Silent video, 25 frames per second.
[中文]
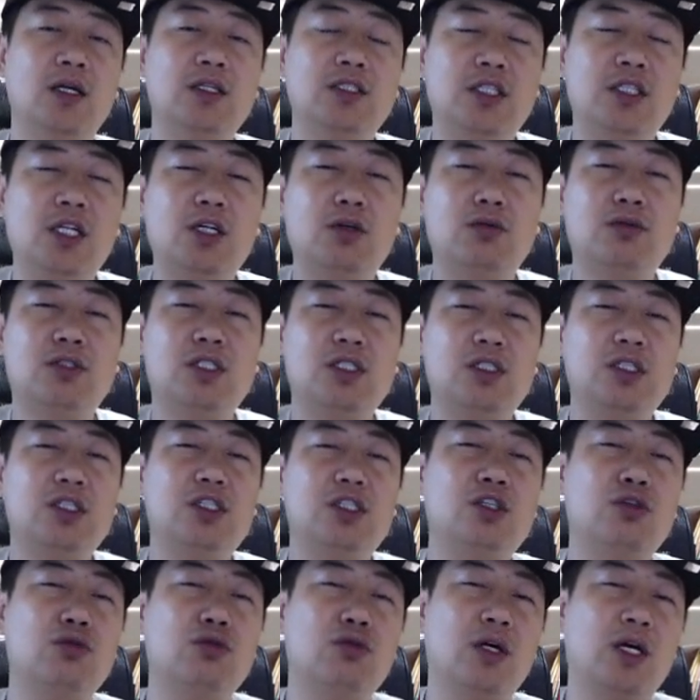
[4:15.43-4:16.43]
这种经济
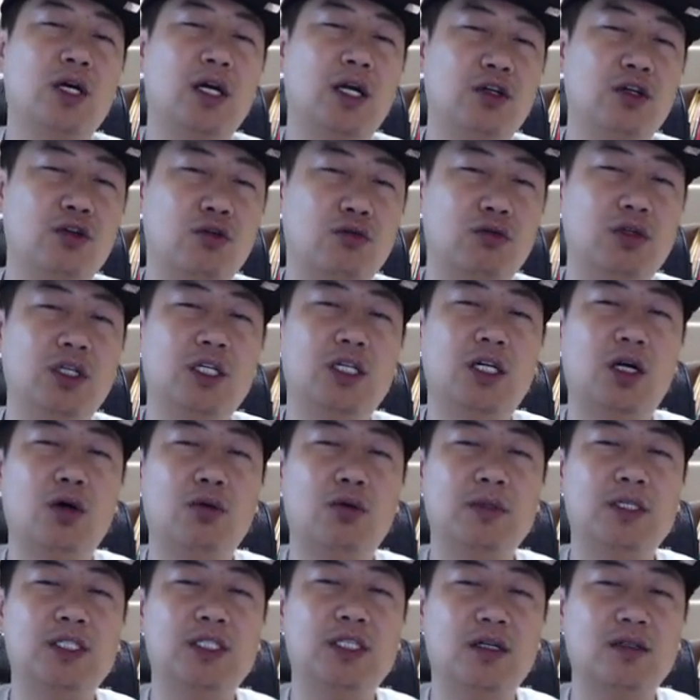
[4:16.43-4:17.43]
制度很容易让我
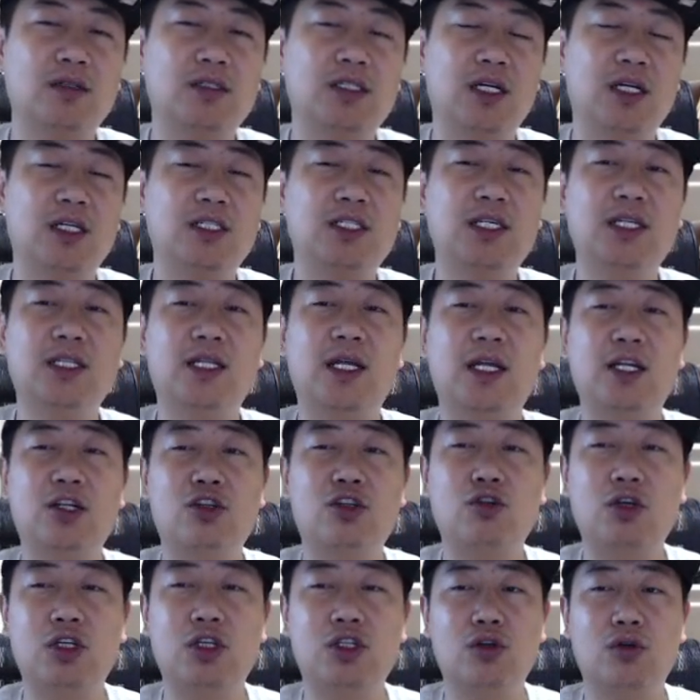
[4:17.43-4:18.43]
们想起了现代的
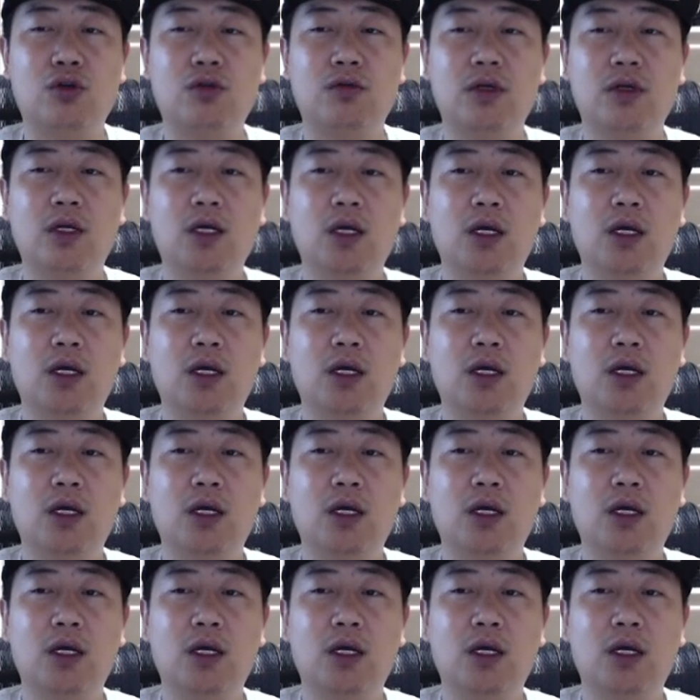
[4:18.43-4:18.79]
税收。